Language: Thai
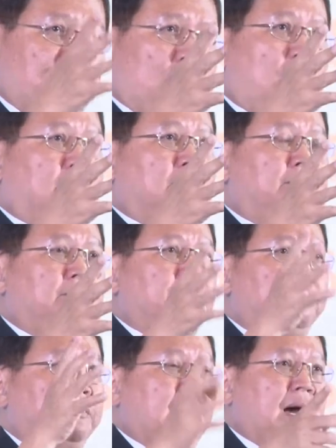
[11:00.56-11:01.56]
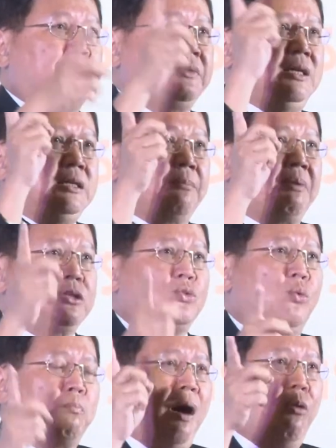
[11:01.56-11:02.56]
reform นะครับที่จะไป
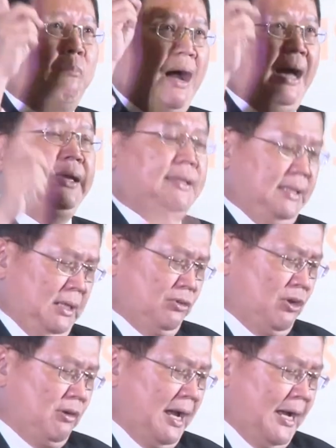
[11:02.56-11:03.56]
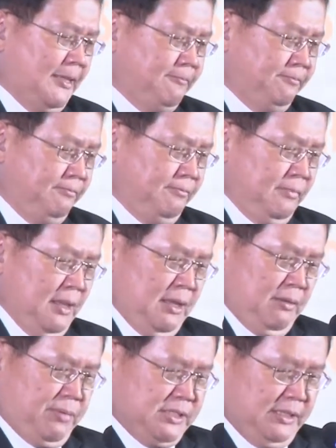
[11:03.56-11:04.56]
สู่เป้าหมายที่เราต้องการ
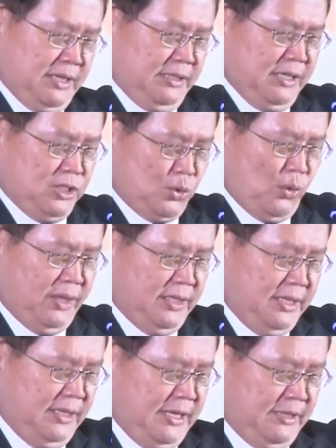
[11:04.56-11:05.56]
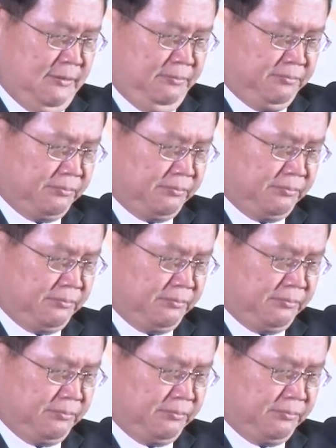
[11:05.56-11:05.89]
เพราะฉะนั้นในส่วนนี้นั้น